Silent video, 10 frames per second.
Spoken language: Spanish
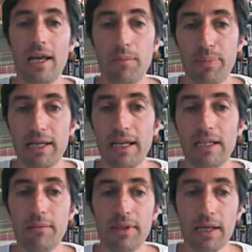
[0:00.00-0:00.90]
el panel
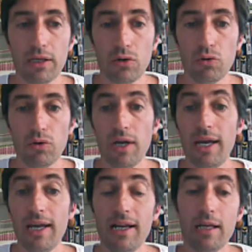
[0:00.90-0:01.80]
de vida IQ
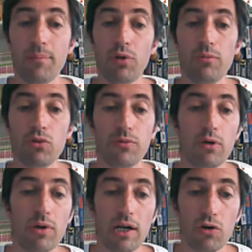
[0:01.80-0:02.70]
en el que podremos
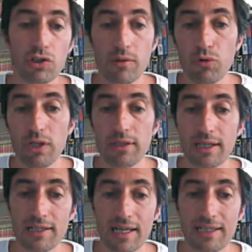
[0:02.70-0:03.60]
ver una cosa muy
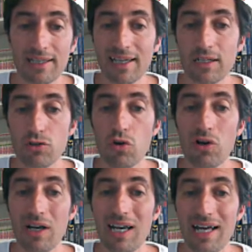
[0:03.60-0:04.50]
interesante que
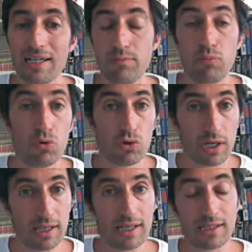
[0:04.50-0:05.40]
son las
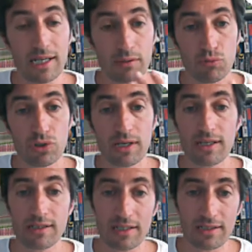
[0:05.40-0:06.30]
búsquedas, las
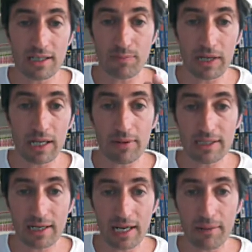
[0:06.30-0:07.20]
búsquedas de estas
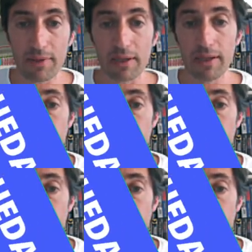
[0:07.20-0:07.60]
palabras clave